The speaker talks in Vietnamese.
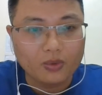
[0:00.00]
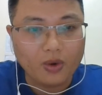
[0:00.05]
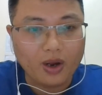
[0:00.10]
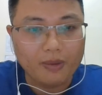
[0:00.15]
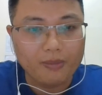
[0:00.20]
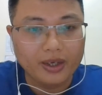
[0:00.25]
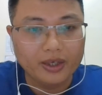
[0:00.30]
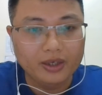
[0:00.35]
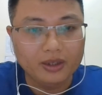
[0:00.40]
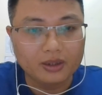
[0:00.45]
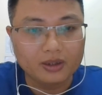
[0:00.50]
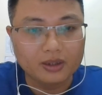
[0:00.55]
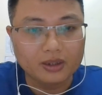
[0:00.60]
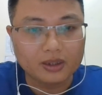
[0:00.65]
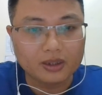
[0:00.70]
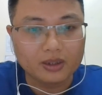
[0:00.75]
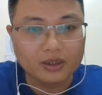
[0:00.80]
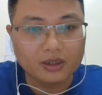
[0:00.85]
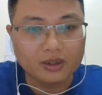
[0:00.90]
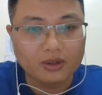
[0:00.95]
Ngoài mấy lực
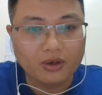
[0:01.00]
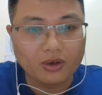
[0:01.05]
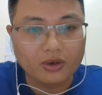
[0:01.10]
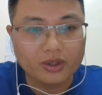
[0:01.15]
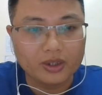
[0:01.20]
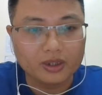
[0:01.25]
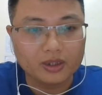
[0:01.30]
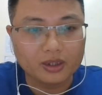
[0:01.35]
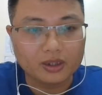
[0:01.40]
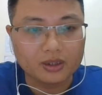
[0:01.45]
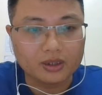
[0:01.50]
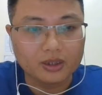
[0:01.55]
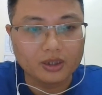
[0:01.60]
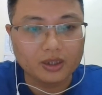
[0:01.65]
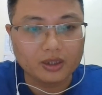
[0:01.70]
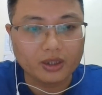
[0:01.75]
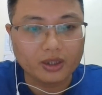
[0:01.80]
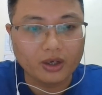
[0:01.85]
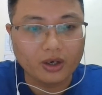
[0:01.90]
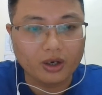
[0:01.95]
lượng lớn còn những lực
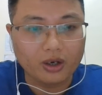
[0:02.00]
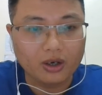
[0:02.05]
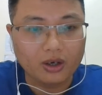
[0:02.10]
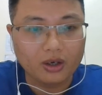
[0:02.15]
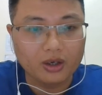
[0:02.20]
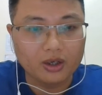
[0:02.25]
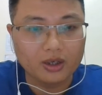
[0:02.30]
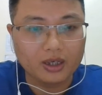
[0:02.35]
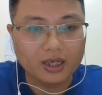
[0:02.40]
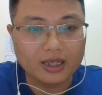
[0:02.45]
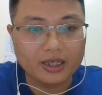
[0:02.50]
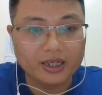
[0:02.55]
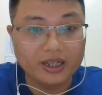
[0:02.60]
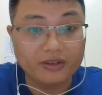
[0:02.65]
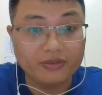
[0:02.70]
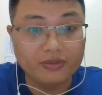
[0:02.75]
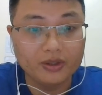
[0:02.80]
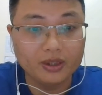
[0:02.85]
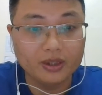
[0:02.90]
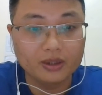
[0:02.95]
lượng nhỏ ở các
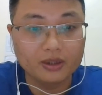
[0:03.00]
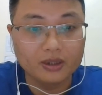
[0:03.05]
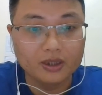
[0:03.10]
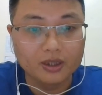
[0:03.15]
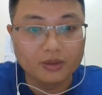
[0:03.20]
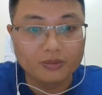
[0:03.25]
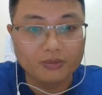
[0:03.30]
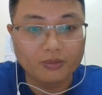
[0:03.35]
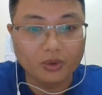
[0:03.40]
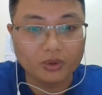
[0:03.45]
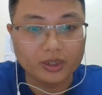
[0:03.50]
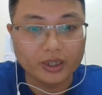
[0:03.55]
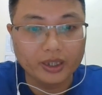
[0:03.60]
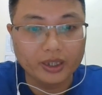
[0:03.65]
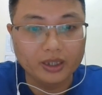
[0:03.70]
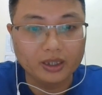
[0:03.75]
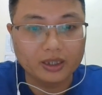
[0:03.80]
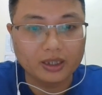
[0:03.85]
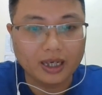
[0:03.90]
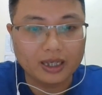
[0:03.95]
địa phương một
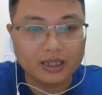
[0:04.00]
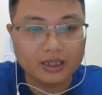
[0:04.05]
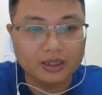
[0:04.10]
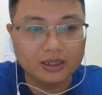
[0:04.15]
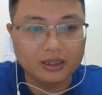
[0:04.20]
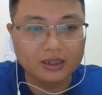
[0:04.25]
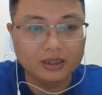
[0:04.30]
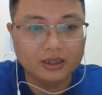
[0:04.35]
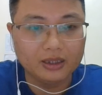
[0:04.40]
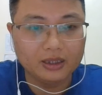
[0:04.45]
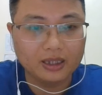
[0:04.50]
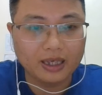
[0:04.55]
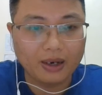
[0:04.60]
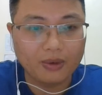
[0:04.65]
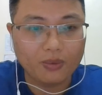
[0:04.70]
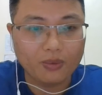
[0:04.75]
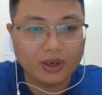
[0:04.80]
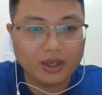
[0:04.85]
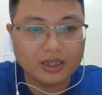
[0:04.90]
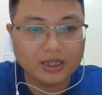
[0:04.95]
thế lực cát cứ
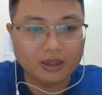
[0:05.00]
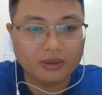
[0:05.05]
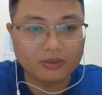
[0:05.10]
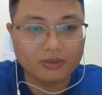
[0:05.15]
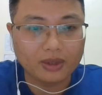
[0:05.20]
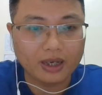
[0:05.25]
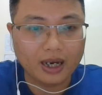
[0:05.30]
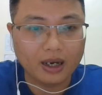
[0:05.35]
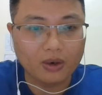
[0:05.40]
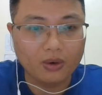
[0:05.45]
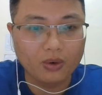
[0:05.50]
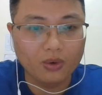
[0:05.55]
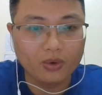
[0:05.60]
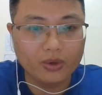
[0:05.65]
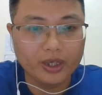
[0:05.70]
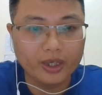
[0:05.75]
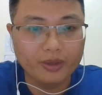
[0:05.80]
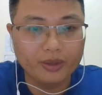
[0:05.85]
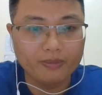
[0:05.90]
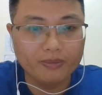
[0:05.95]
khá quan trọng là
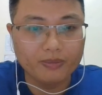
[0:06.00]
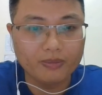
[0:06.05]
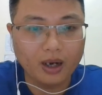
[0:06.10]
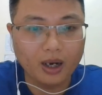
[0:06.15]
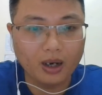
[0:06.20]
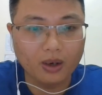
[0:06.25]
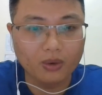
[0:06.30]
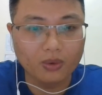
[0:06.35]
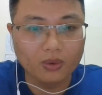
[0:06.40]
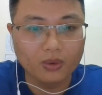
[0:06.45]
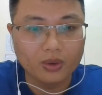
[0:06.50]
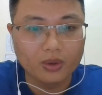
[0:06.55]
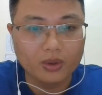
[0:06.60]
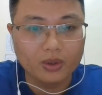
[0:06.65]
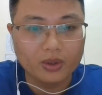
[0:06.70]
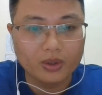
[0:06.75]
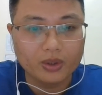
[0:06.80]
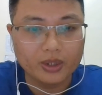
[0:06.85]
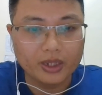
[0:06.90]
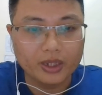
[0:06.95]
Ô Kim Hầu,
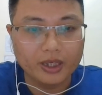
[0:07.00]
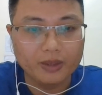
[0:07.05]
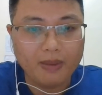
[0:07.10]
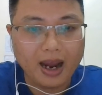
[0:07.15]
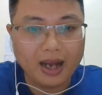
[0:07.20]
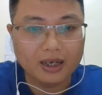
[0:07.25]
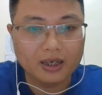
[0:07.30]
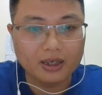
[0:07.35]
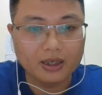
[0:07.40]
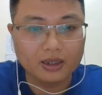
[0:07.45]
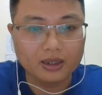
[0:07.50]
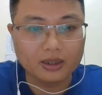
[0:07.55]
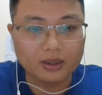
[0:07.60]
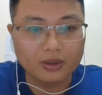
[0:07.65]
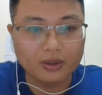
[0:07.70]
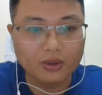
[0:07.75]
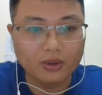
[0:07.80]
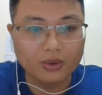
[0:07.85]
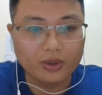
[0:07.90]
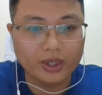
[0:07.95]
Ní Bát
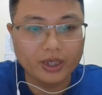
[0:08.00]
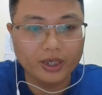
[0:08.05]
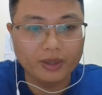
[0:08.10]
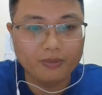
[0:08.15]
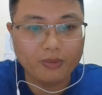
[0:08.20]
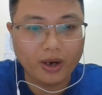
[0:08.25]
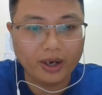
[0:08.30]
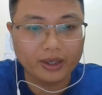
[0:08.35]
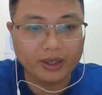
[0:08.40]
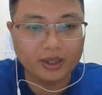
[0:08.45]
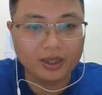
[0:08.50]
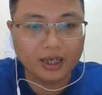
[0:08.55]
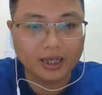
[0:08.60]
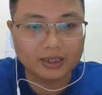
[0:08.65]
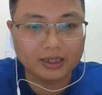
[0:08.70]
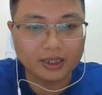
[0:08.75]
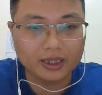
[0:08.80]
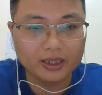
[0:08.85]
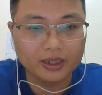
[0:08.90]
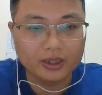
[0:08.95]
ở Ô Kim Hoài Đức
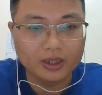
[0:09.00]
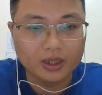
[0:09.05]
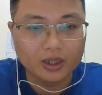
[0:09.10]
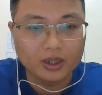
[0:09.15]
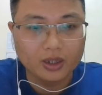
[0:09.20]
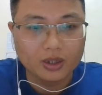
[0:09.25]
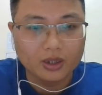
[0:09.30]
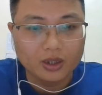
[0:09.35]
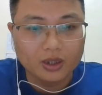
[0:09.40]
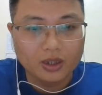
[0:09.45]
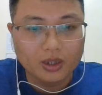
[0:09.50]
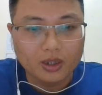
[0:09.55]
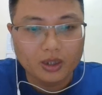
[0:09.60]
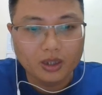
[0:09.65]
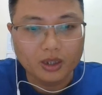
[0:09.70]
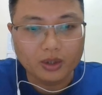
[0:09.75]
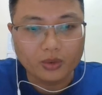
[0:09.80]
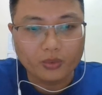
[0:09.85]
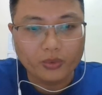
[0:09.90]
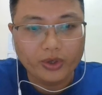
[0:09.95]
Hà Tây.
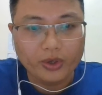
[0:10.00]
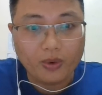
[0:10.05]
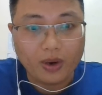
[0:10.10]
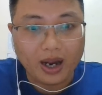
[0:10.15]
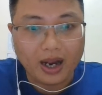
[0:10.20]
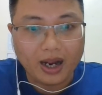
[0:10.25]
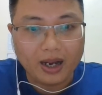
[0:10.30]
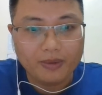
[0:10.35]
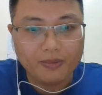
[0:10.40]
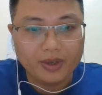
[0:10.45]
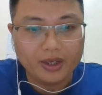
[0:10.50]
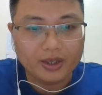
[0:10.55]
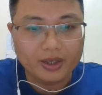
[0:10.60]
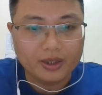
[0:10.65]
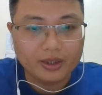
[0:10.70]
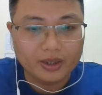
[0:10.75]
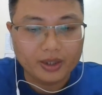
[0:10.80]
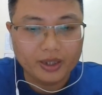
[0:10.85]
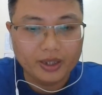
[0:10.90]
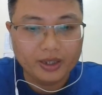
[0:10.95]
Ở Quy Hóa,
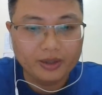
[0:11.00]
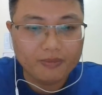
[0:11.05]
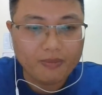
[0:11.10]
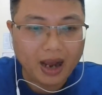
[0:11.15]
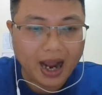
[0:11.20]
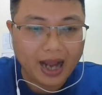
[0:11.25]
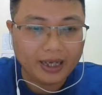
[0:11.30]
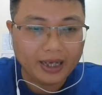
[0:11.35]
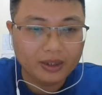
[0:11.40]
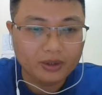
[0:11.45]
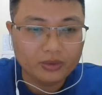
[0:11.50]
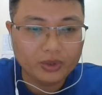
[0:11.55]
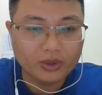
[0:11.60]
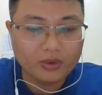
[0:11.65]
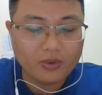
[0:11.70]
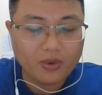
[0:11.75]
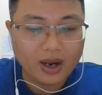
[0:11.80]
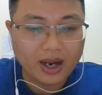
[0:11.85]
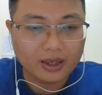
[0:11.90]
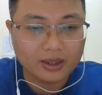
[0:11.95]
miền Yên Bái,
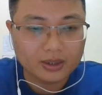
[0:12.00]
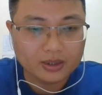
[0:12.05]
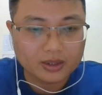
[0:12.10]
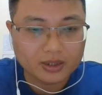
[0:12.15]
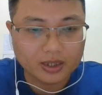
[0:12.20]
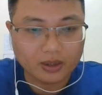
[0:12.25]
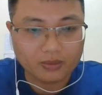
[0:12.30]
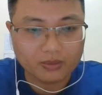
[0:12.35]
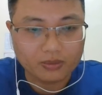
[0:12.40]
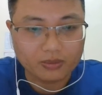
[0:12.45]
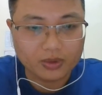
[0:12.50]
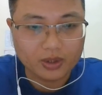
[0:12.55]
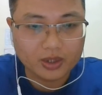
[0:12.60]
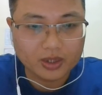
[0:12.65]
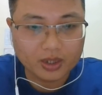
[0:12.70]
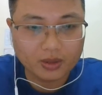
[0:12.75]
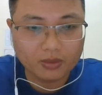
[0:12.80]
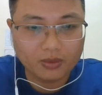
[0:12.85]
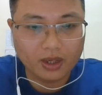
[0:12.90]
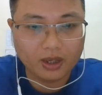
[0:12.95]
Tuyên Quang, dọc
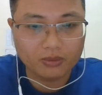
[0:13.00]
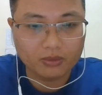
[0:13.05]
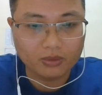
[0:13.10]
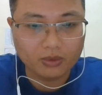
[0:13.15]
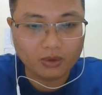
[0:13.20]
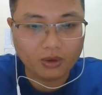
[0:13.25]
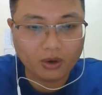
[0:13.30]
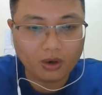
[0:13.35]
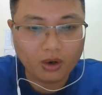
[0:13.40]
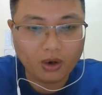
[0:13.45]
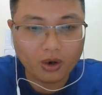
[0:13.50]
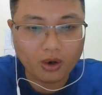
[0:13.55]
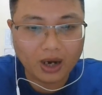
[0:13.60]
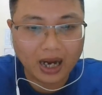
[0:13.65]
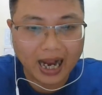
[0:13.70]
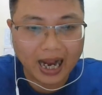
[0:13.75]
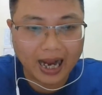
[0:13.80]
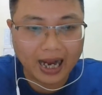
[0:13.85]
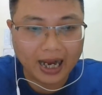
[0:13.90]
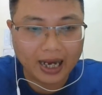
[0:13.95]
sông Hồng có
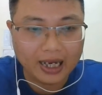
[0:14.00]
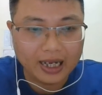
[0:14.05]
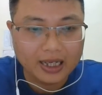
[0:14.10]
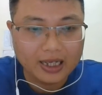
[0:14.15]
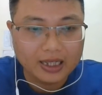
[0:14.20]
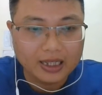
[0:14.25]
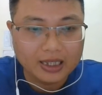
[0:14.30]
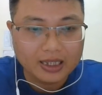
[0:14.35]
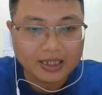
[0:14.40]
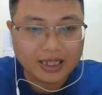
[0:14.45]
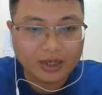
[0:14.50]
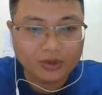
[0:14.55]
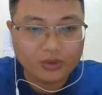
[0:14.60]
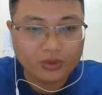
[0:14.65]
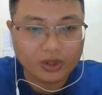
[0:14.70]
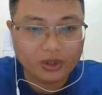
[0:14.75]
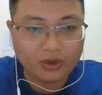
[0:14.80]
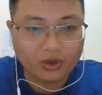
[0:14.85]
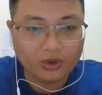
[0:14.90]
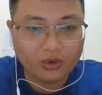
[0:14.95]
họ Hà, cha
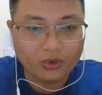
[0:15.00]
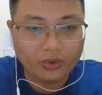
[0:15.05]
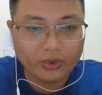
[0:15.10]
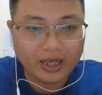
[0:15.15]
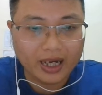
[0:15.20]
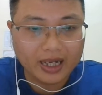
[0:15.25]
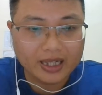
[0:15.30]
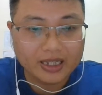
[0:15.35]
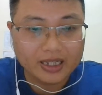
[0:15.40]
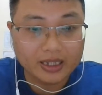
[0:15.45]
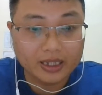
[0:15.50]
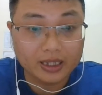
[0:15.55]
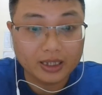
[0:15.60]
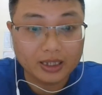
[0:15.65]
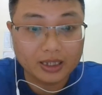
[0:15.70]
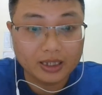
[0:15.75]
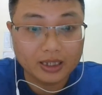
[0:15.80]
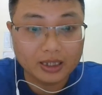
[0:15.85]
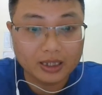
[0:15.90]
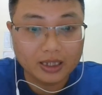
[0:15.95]
truyền con nối cai trị
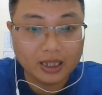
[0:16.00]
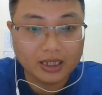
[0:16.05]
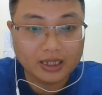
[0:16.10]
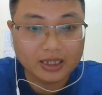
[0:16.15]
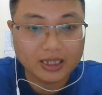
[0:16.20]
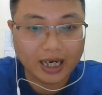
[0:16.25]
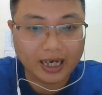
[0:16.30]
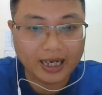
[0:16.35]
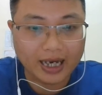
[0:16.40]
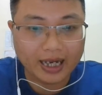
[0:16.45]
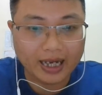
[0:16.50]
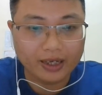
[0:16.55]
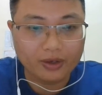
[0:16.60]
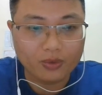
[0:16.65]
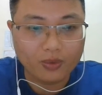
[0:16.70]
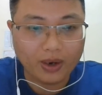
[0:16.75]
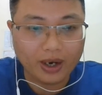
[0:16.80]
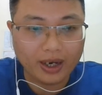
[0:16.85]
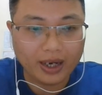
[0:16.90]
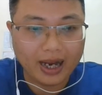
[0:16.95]
đất trại
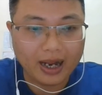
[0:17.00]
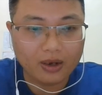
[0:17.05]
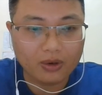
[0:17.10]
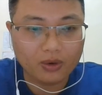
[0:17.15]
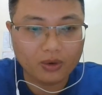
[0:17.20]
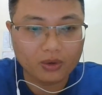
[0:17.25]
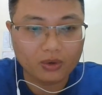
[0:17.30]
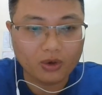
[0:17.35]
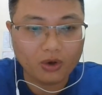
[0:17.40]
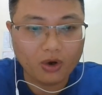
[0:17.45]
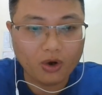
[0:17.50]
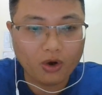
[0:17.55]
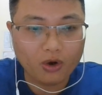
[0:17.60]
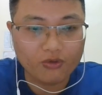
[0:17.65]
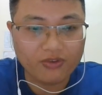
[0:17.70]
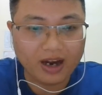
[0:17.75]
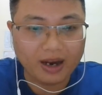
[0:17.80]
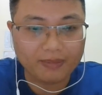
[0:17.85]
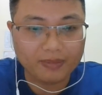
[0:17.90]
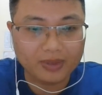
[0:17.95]
này, ngoài ra còn có
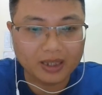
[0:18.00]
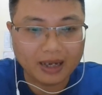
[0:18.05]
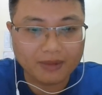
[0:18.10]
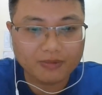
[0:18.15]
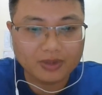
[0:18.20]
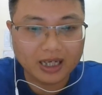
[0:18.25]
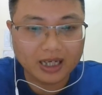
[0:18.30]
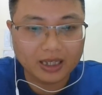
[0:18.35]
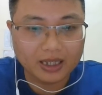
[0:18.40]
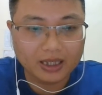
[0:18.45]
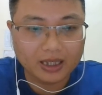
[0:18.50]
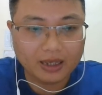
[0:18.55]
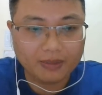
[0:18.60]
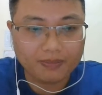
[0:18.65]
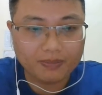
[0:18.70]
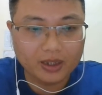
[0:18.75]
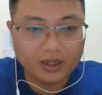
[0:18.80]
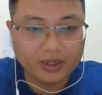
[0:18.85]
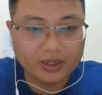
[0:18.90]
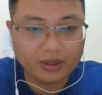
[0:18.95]
họ Phạm và Nam Sách
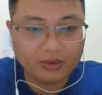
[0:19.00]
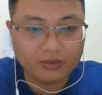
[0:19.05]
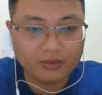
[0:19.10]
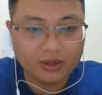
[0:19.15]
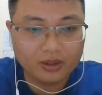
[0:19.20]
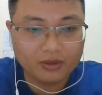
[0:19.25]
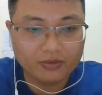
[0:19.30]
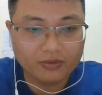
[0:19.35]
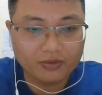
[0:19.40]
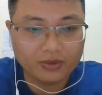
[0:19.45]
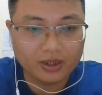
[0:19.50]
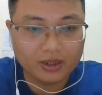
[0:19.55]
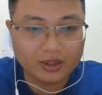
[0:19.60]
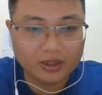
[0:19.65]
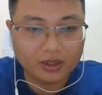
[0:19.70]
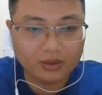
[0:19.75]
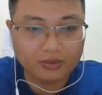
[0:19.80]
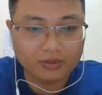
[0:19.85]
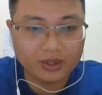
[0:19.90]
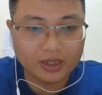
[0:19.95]
khắp nơi trong nước vẫn
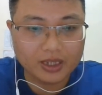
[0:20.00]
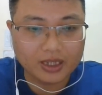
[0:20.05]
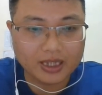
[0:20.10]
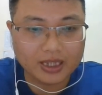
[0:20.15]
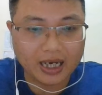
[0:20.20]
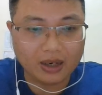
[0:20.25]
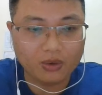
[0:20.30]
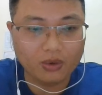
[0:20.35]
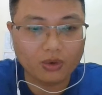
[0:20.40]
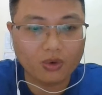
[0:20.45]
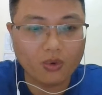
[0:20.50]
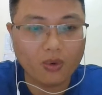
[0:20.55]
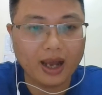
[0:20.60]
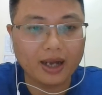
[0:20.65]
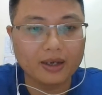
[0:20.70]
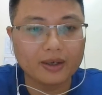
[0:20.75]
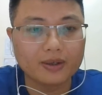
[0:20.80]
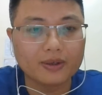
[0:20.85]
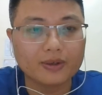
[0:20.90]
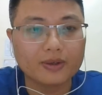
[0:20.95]
trong tình trạng hỗn
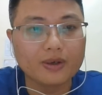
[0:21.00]
loạn.